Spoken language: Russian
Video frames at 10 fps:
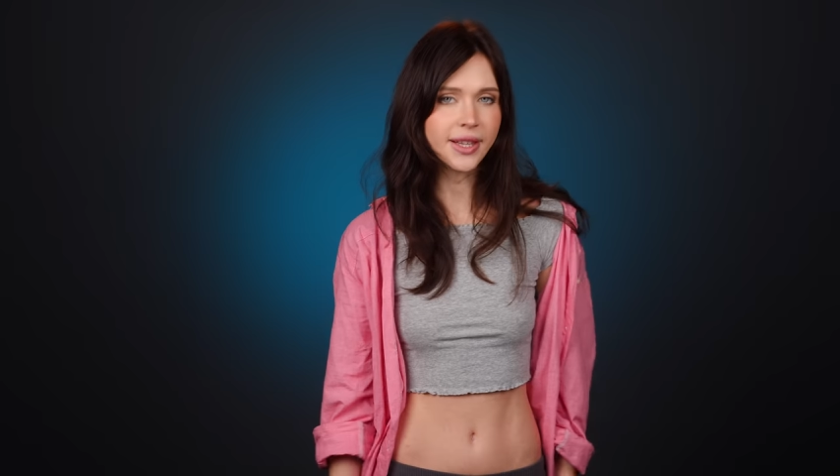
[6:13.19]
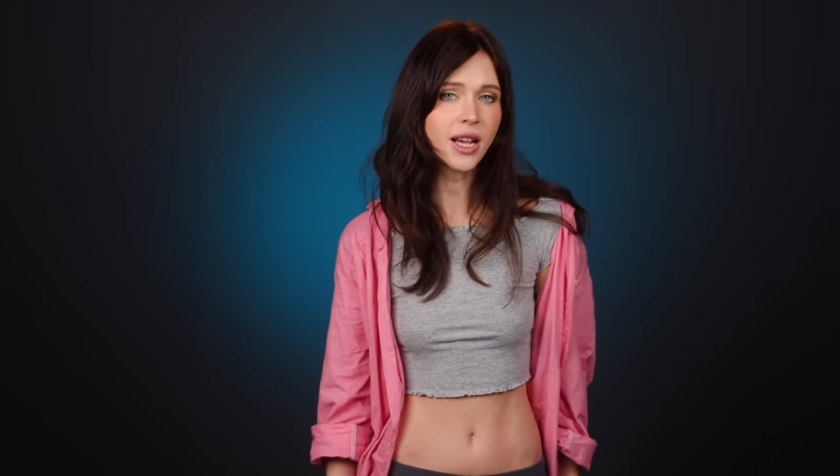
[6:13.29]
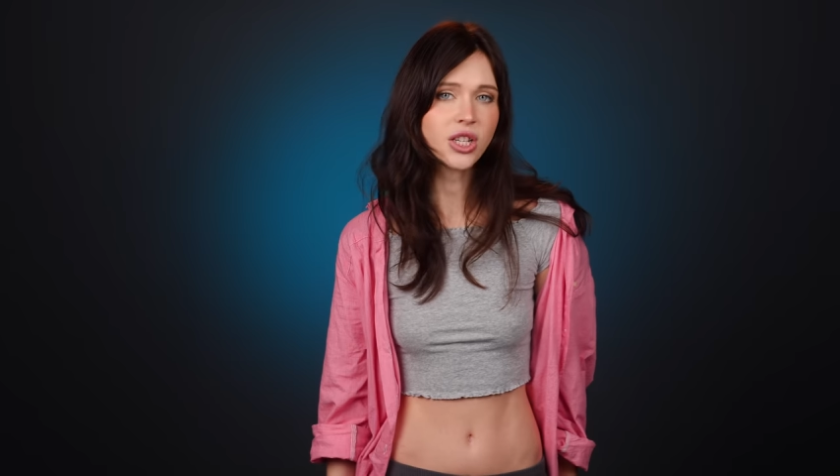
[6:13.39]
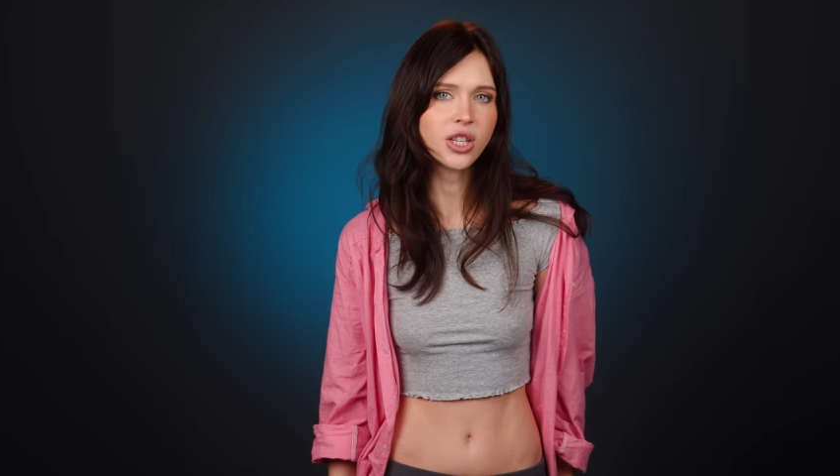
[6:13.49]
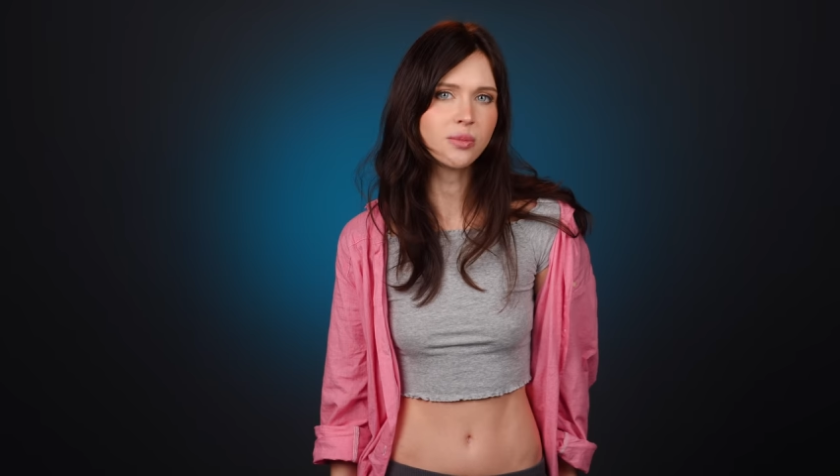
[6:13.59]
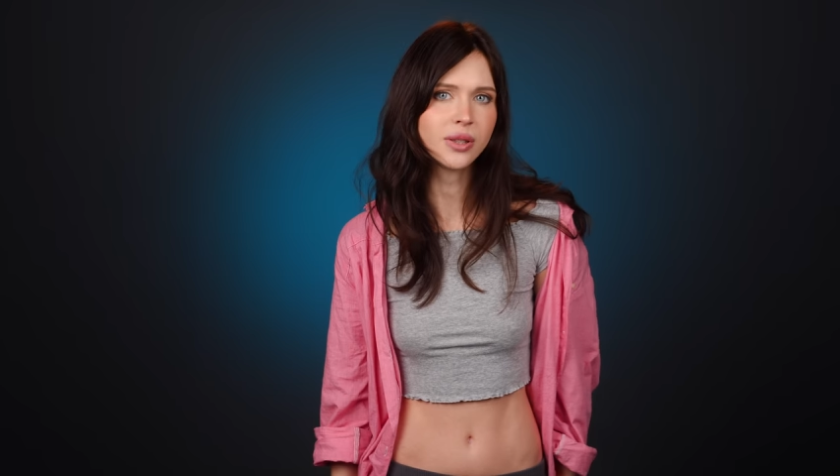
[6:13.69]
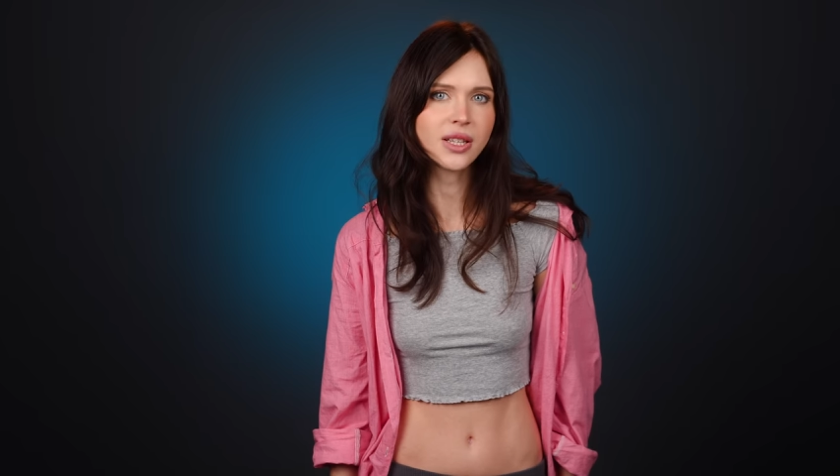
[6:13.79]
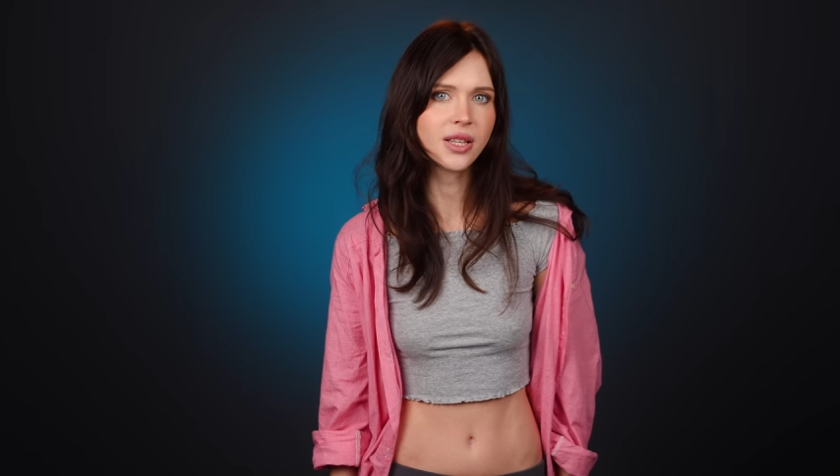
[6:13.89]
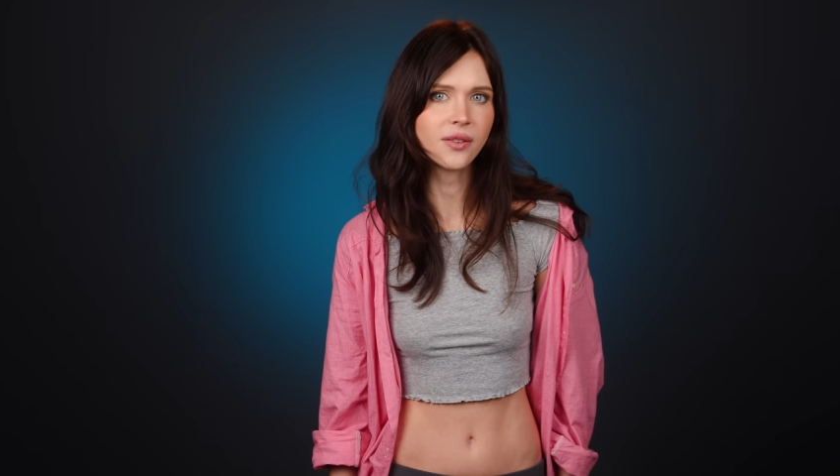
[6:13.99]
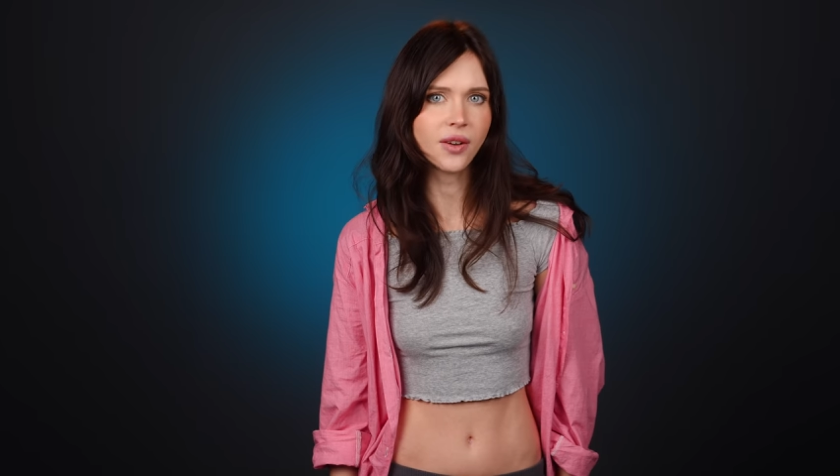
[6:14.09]
даже не
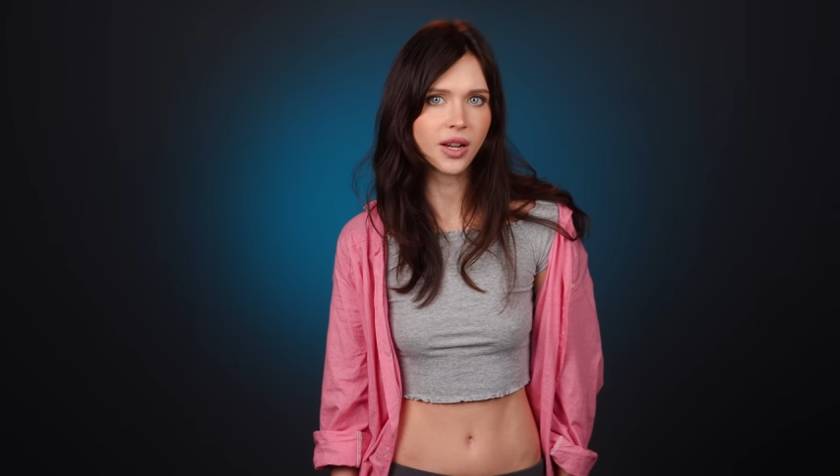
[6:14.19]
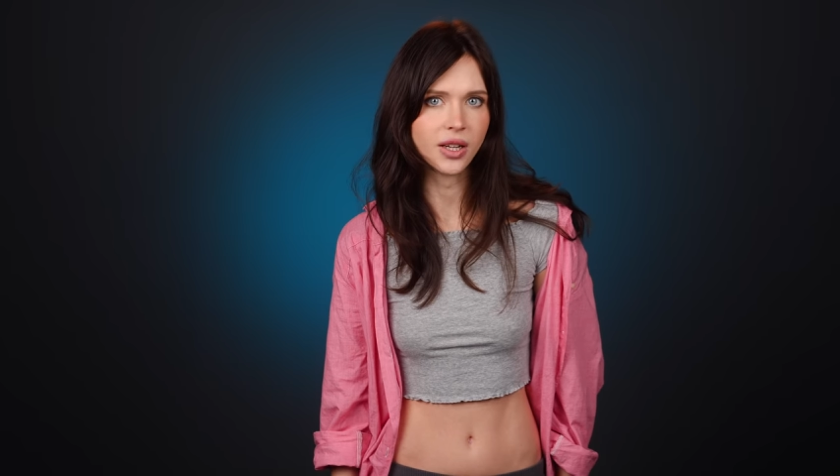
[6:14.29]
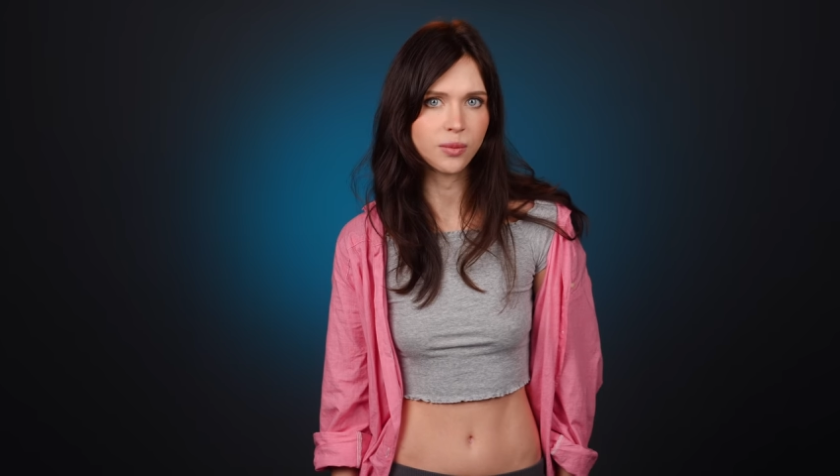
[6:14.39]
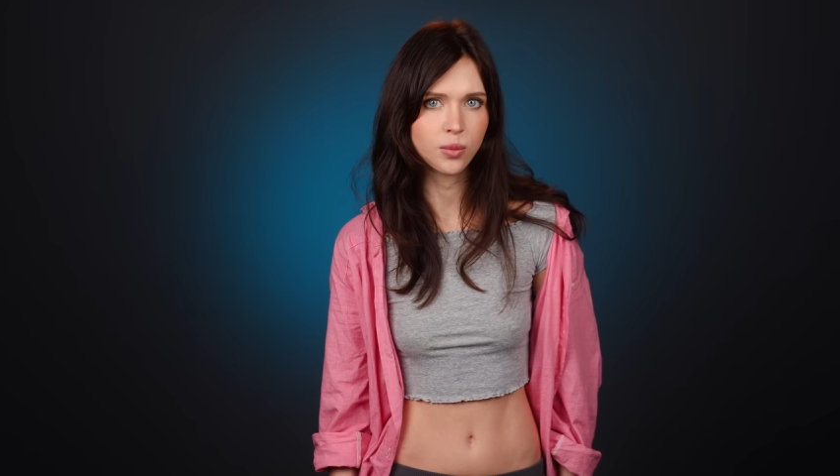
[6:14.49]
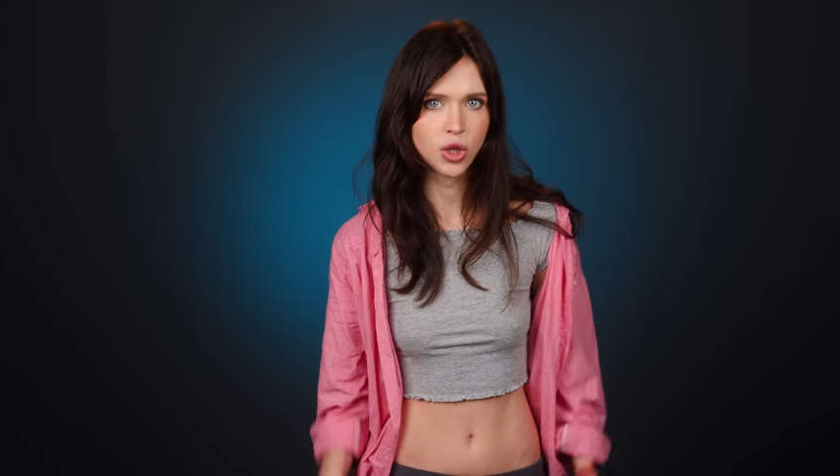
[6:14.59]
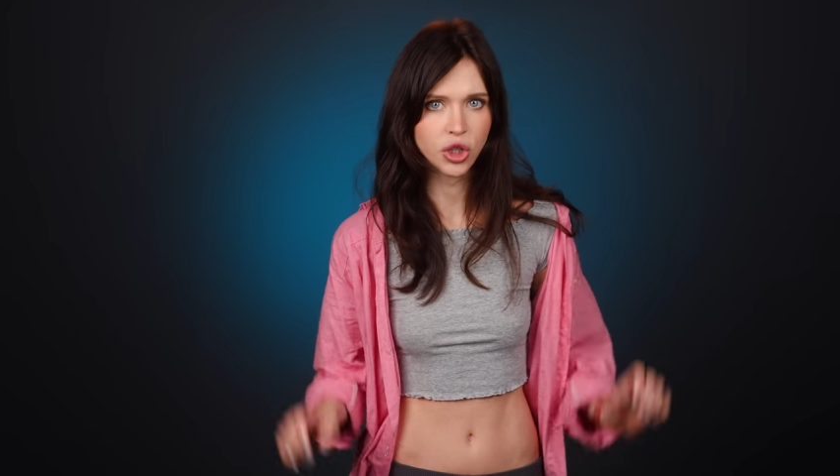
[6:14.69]
подозревали,